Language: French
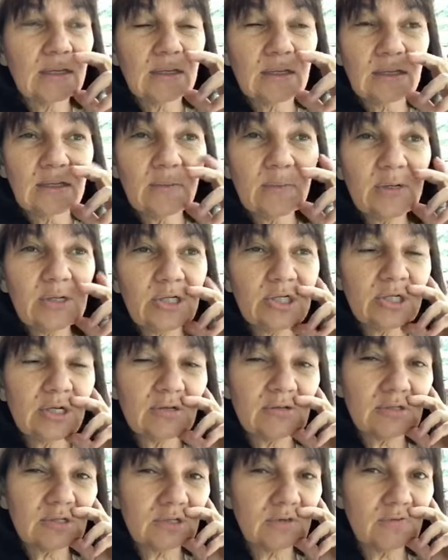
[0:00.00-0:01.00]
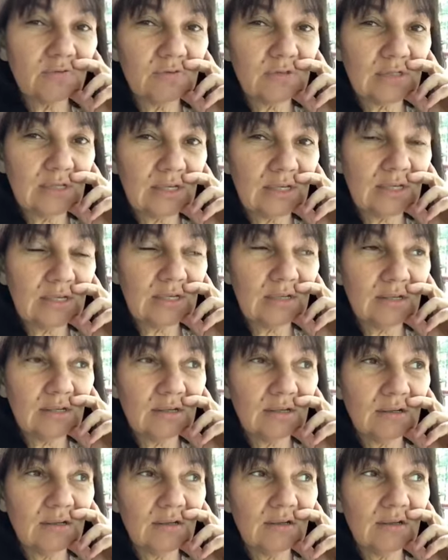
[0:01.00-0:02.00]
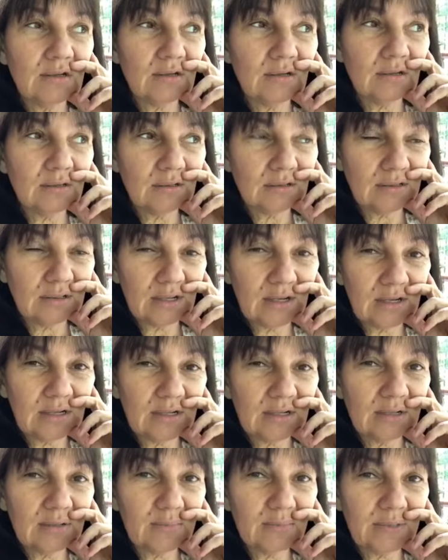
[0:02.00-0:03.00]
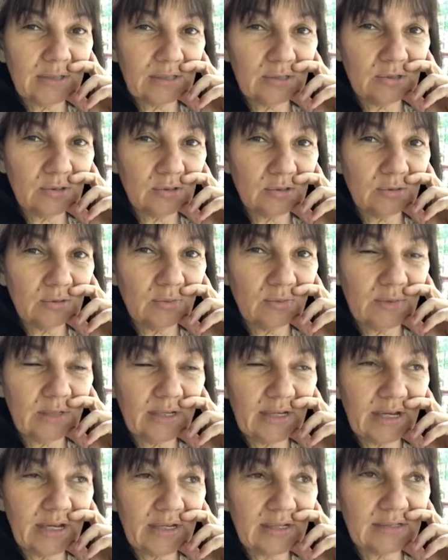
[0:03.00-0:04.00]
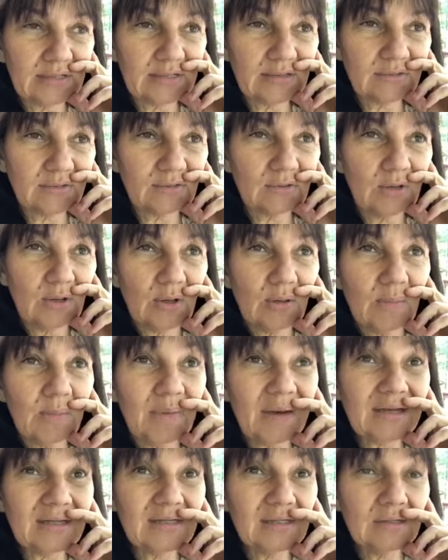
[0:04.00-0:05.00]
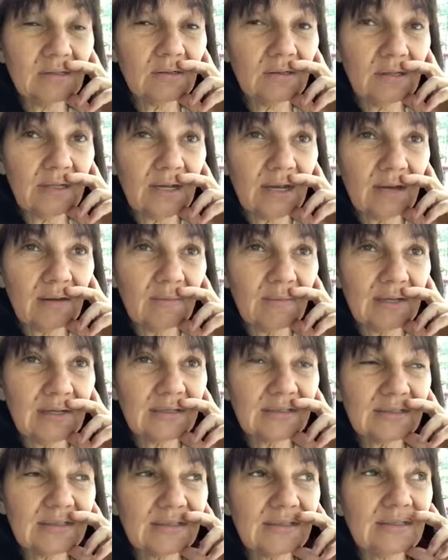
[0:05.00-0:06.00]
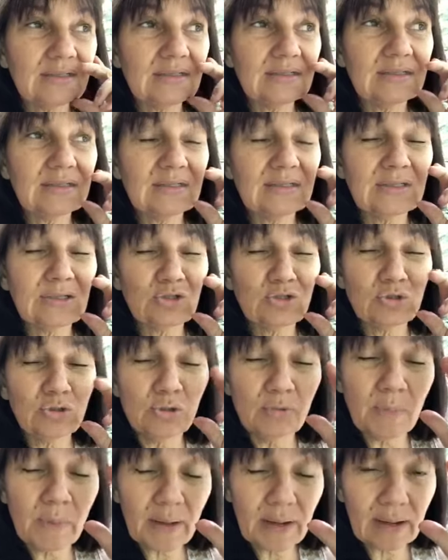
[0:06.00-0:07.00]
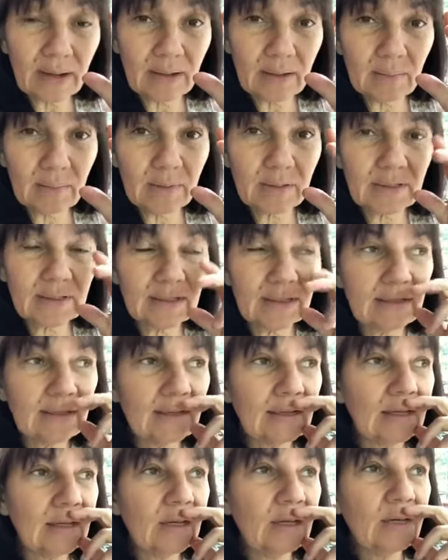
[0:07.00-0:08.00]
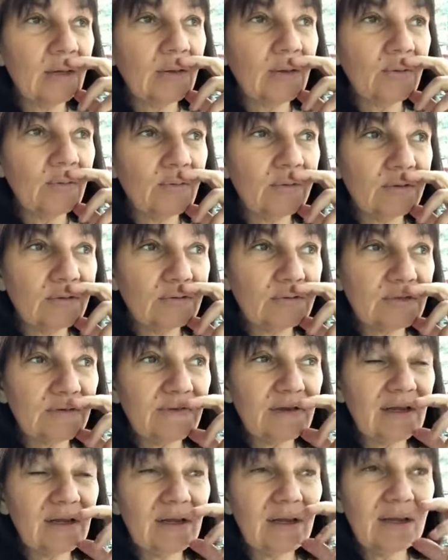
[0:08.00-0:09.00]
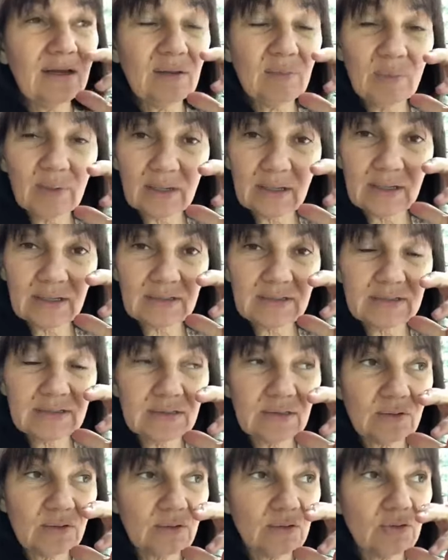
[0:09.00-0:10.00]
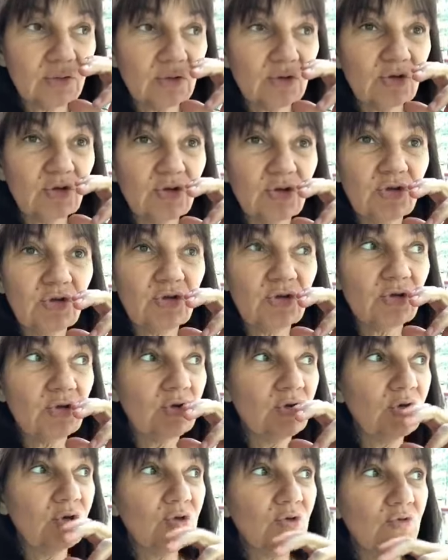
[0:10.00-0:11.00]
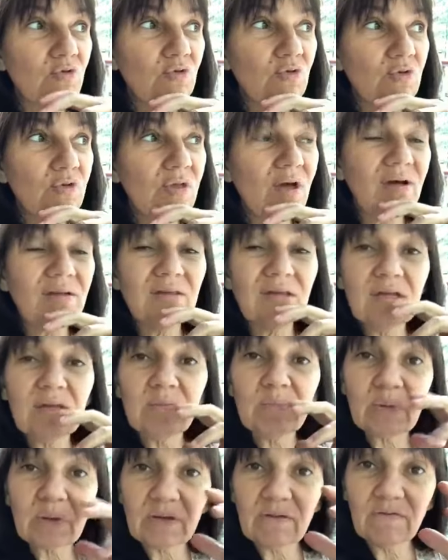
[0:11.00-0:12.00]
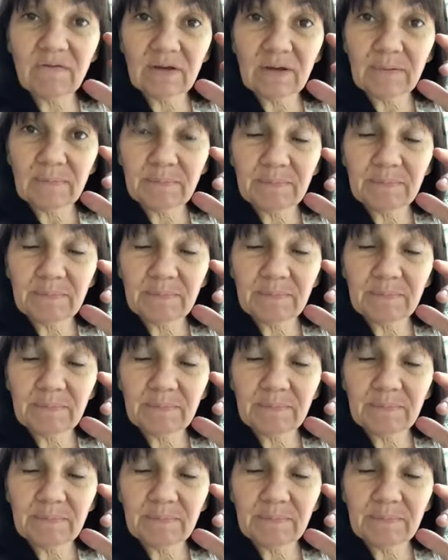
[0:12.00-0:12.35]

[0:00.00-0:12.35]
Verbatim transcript: il y a des bonnes chances que vous soyez dans la blessure d'humiliation. Particulièrement si c'est super important, puis que vous avez l'impression de, d'en être privé.